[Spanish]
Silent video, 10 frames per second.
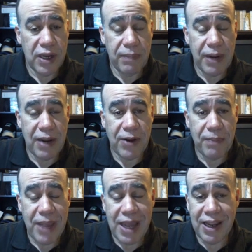la palabra
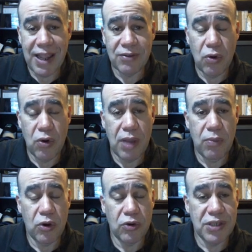marcas, con las
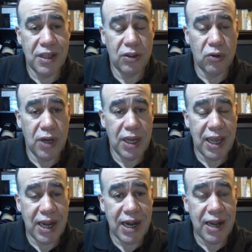morochas de todas las
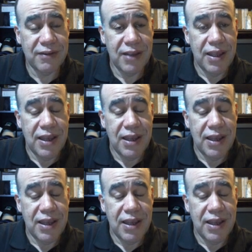carreras,